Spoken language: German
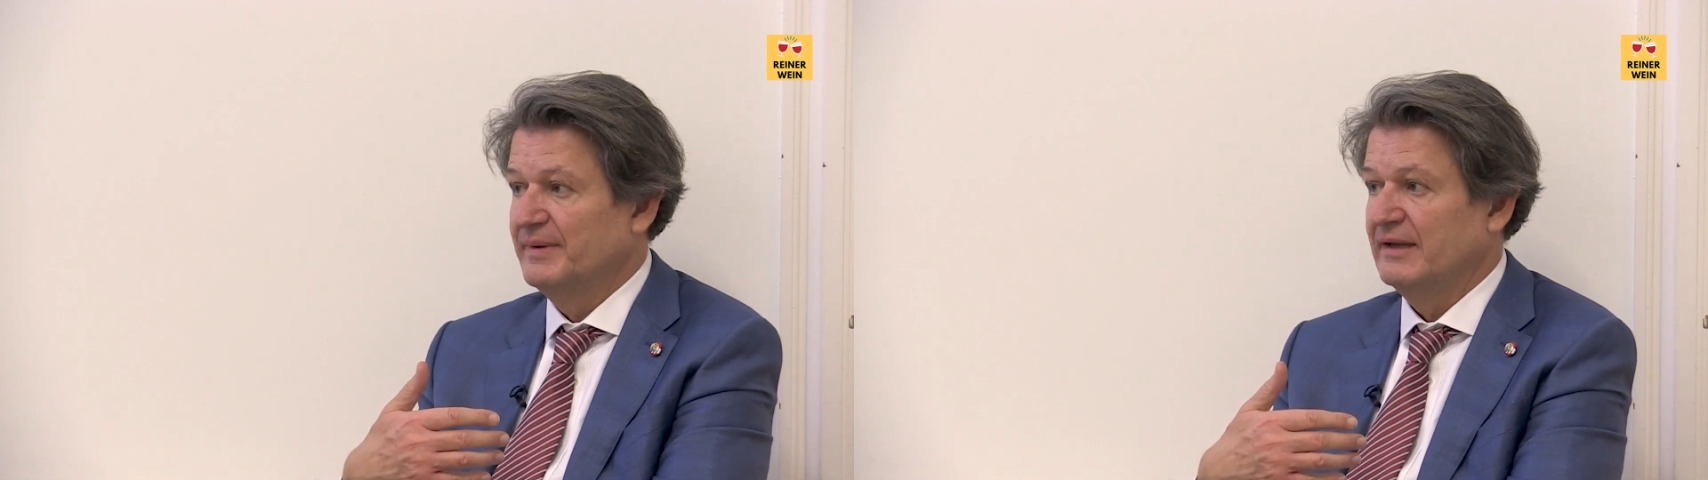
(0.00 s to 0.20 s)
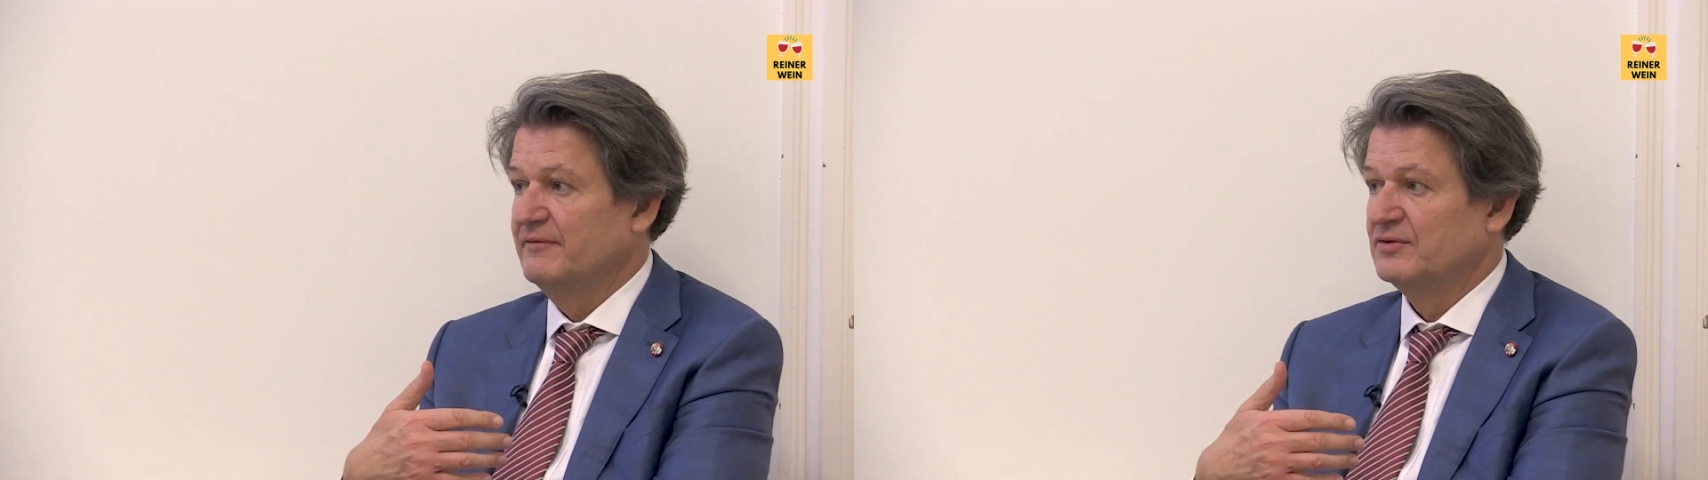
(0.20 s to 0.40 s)

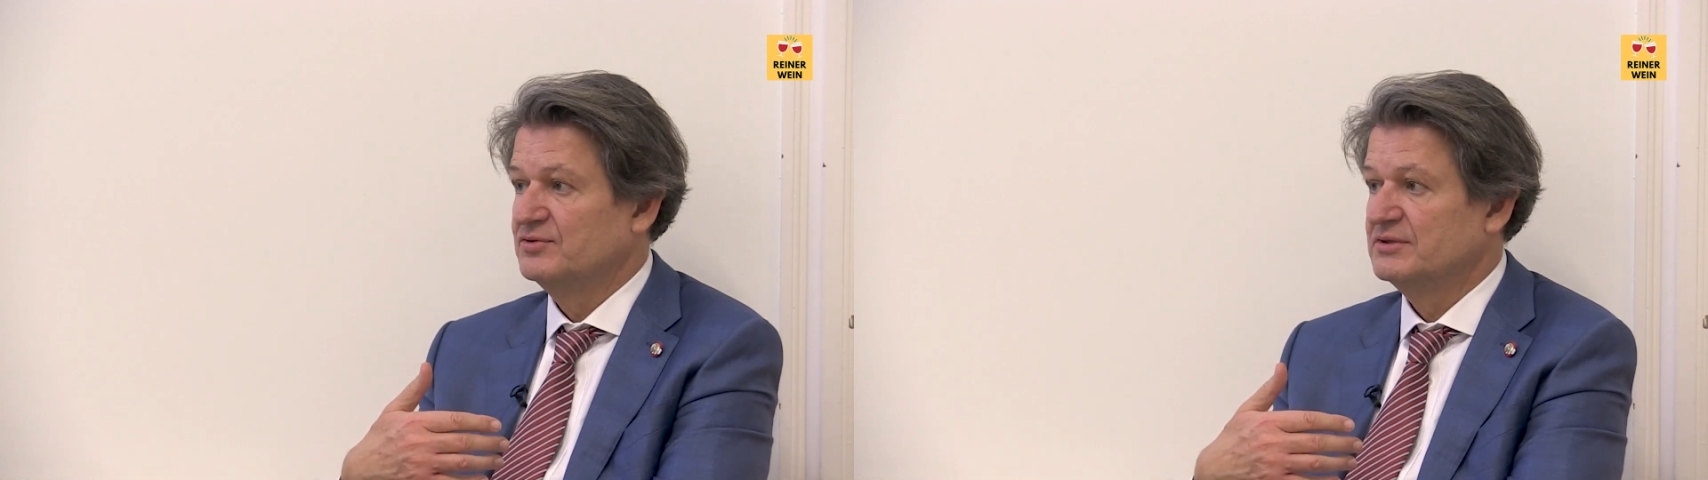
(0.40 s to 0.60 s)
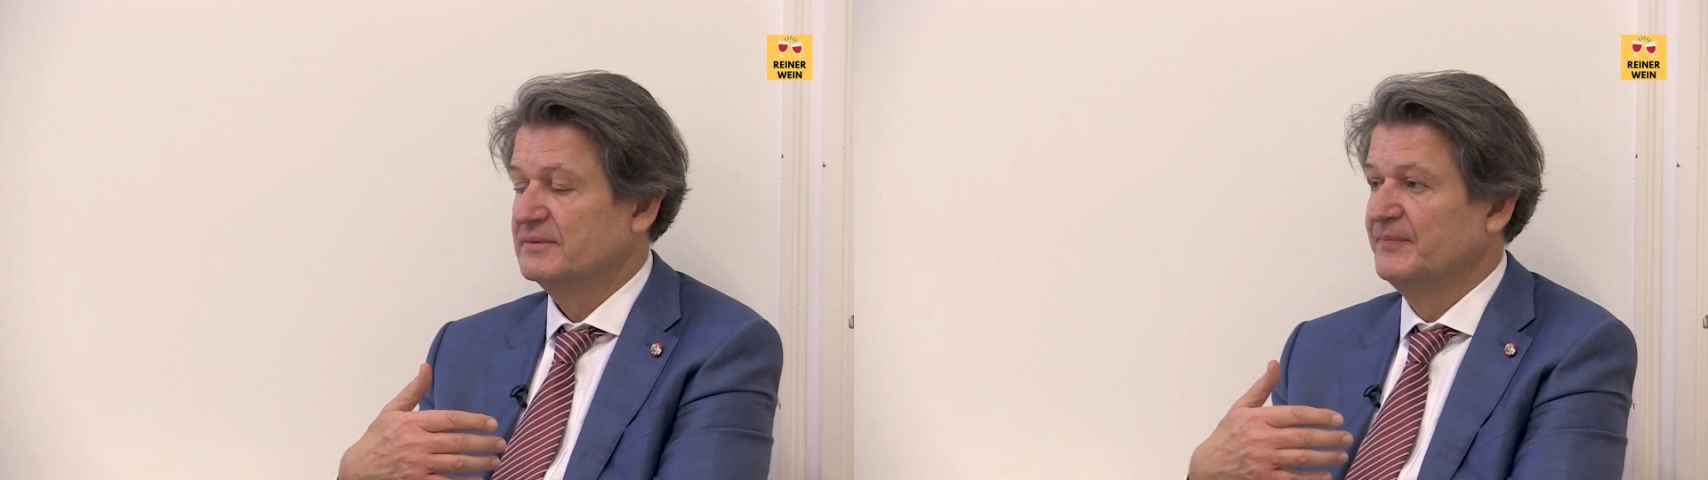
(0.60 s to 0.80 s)

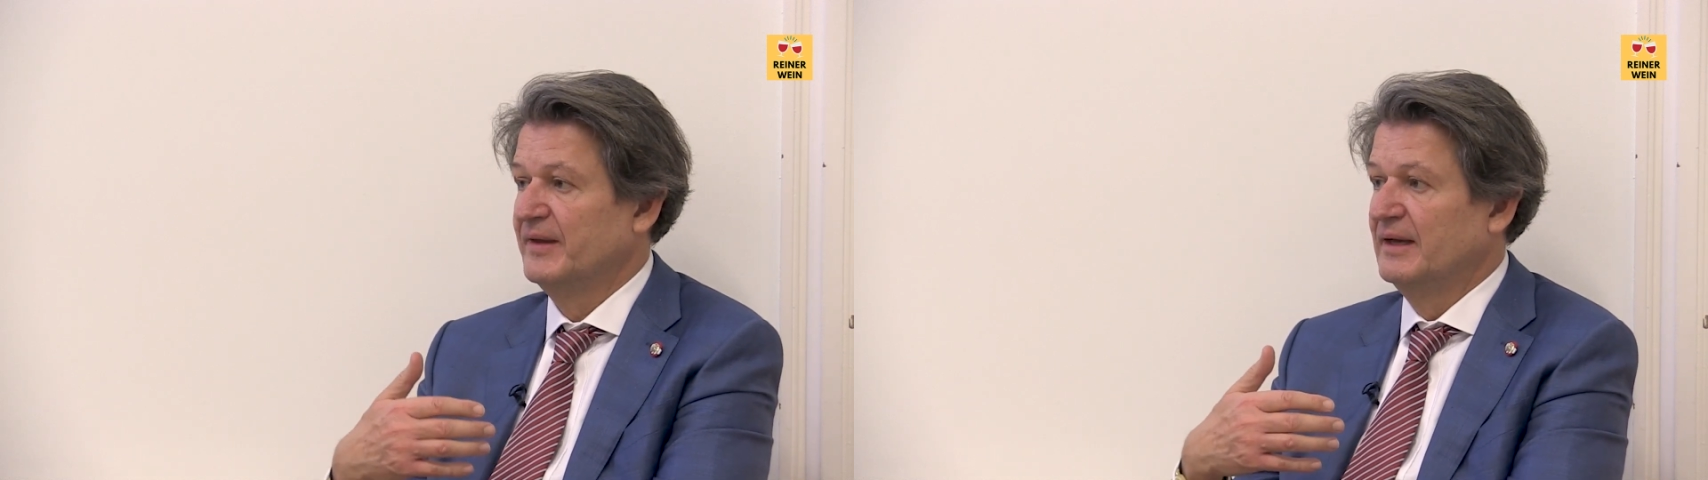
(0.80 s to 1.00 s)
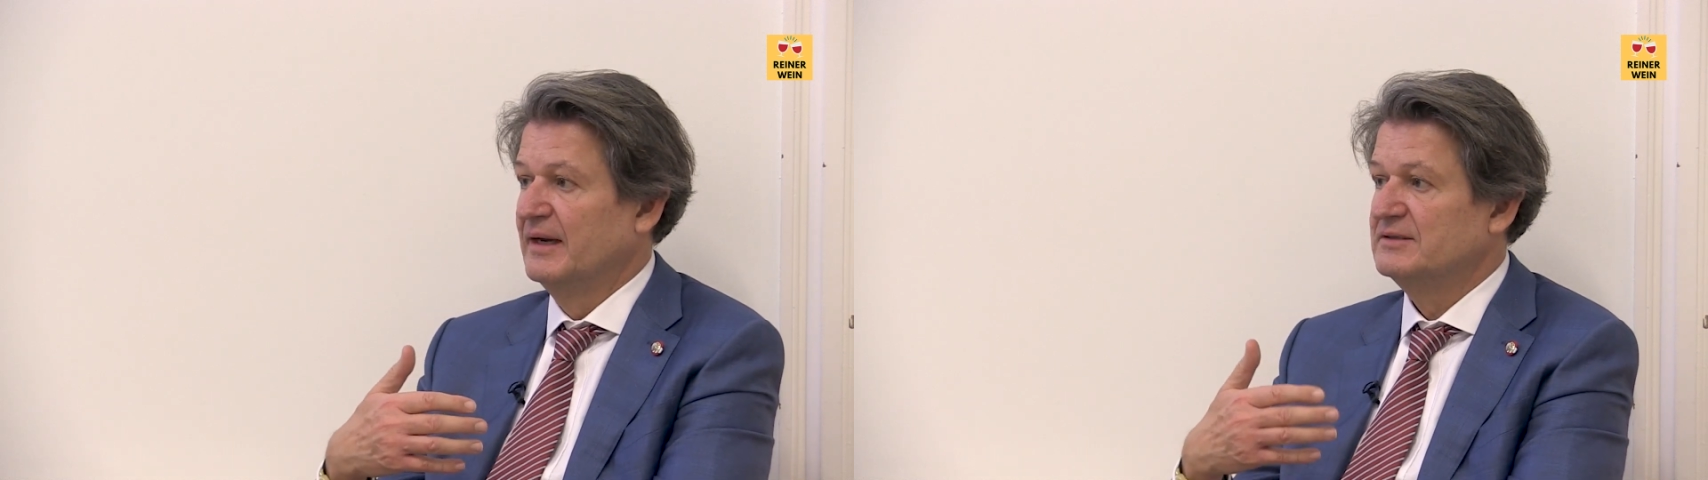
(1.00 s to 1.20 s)
beeinflussen.
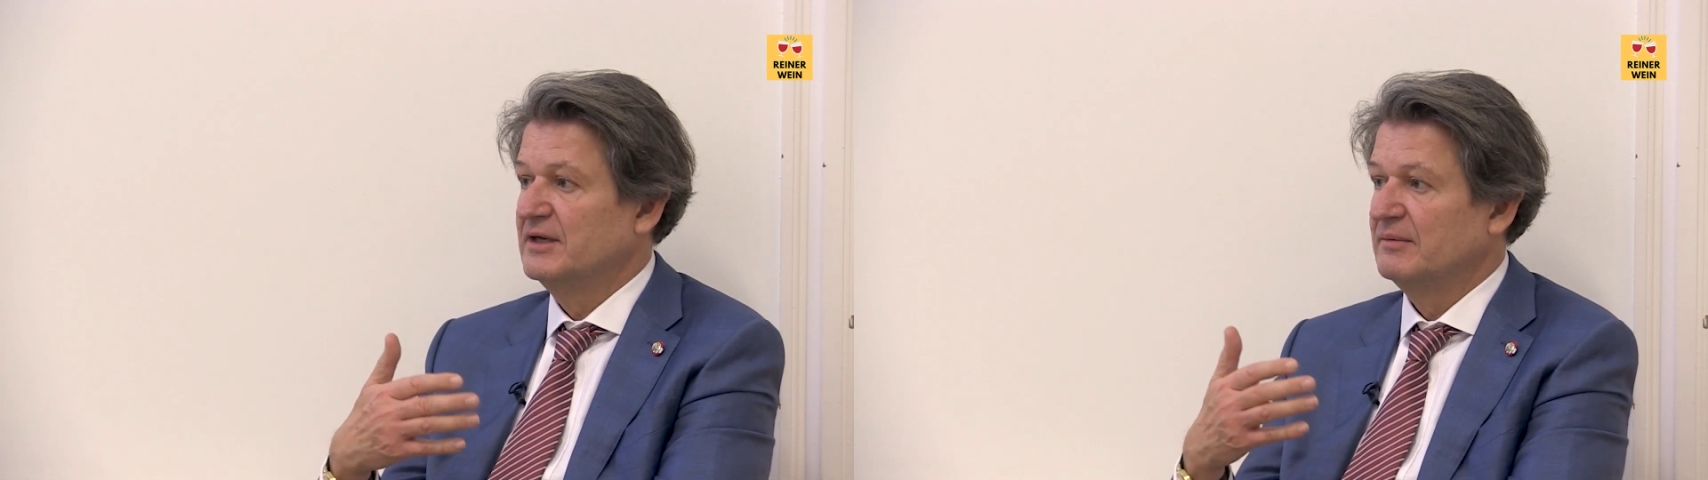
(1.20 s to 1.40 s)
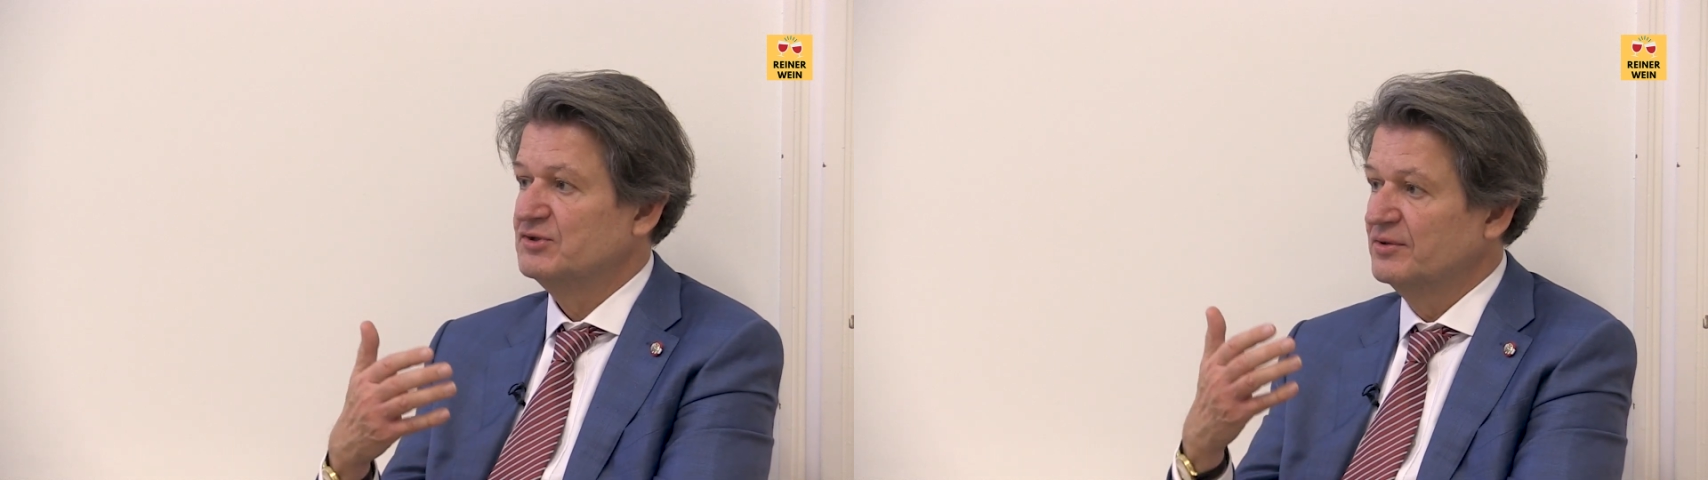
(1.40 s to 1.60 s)
Also ich
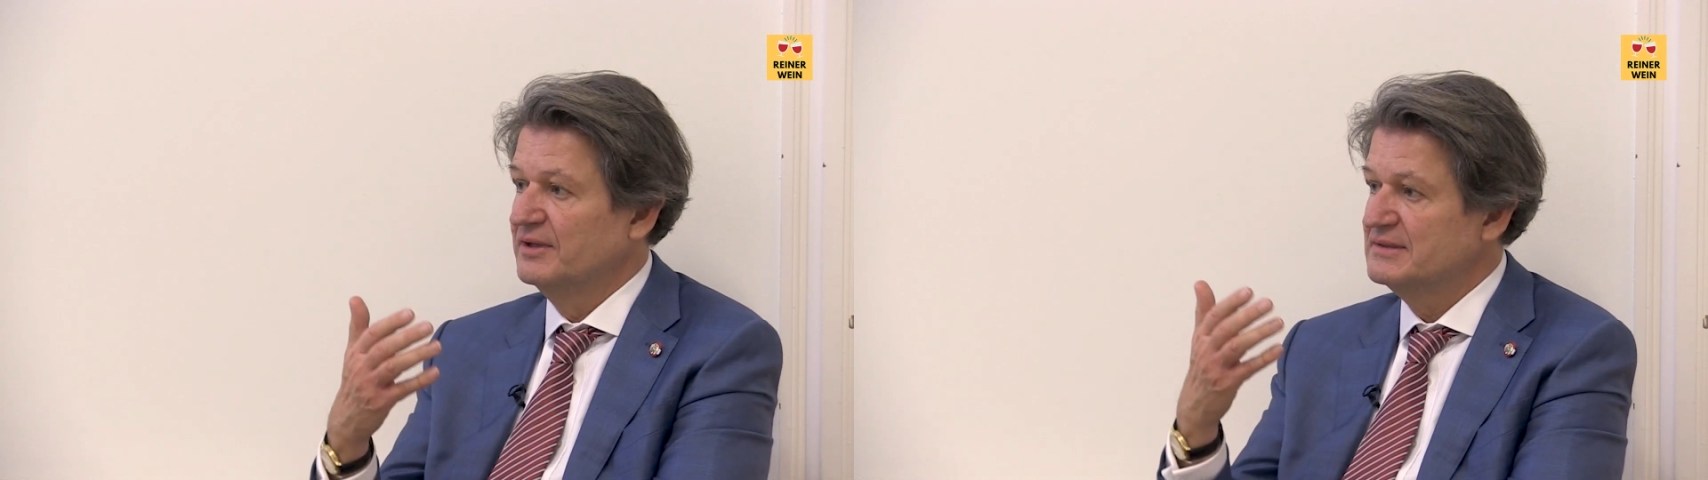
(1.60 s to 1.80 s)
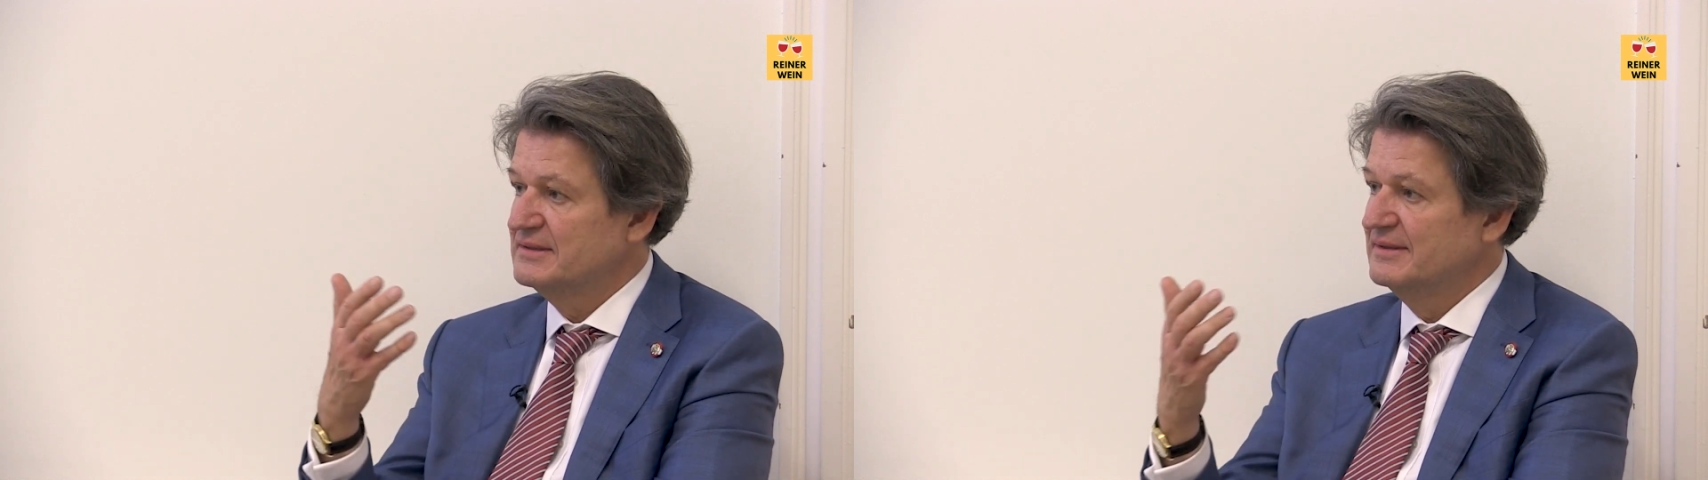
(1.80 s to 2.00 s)
glaube schon,
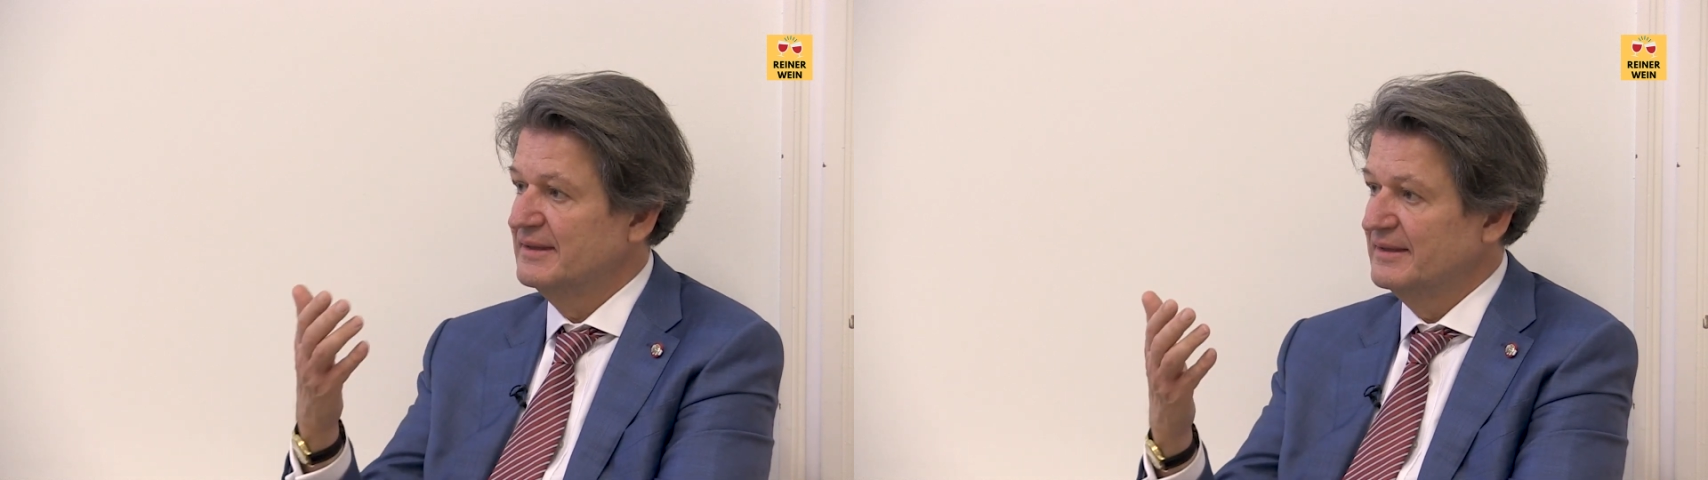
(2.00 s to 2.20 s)
dass